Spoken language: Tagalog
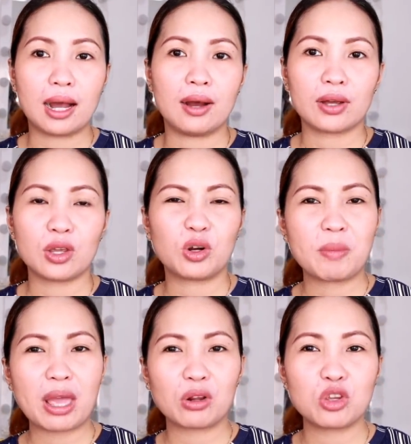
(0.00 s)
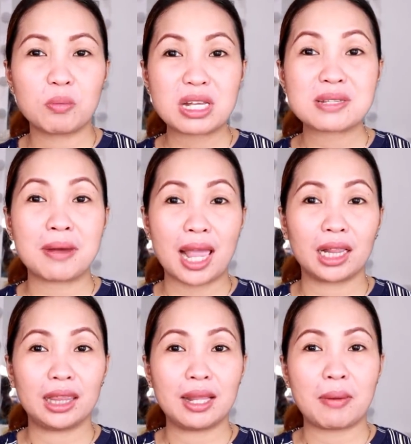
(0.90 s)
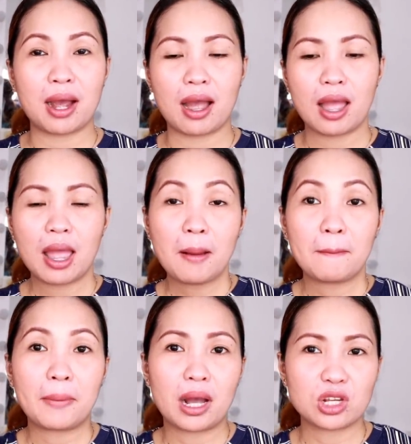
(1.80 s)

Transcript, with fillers: Okay? Or meron yung mas mild na mga a